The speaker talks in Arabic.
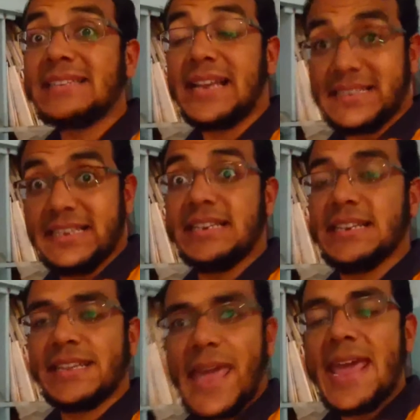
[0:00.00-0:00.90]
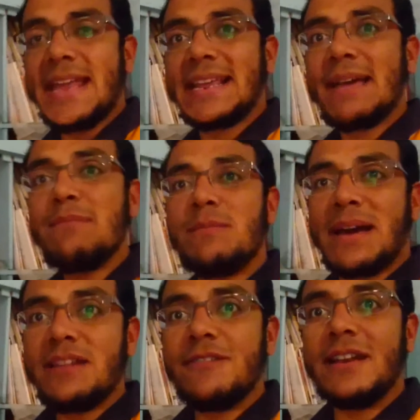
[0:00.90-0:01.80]
ساعتين اتخيل كم
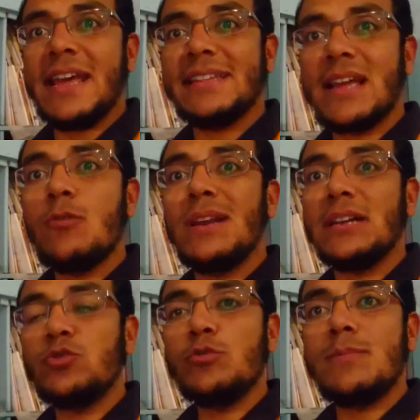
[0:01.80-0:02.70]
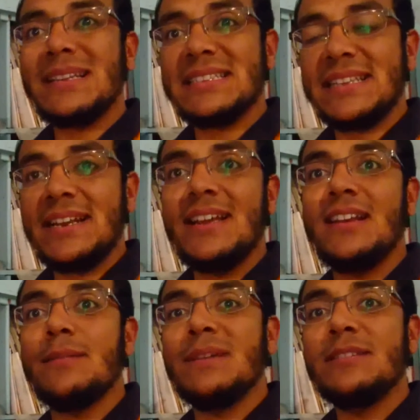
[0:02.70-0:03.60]
المعرفة اللي هيتكون عندهم بعد سنة
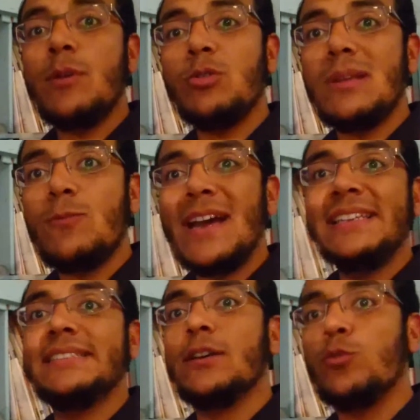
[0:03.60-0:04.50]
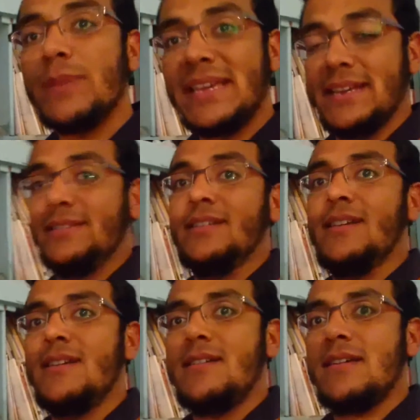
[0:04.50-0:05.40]
لما يسمعوا كتاب واحد يوميا
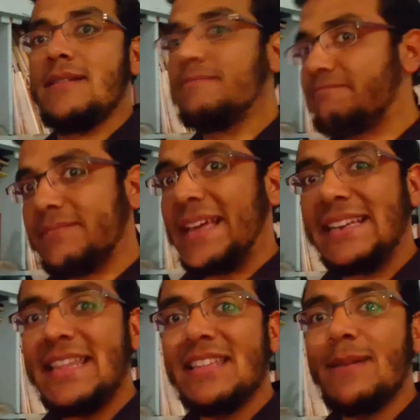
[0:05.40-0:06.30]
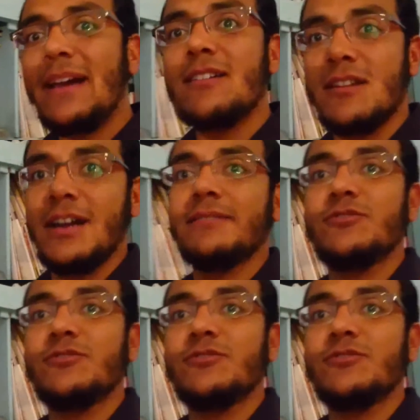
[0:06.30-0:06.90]
أكيد هتبقى حاجة رائعة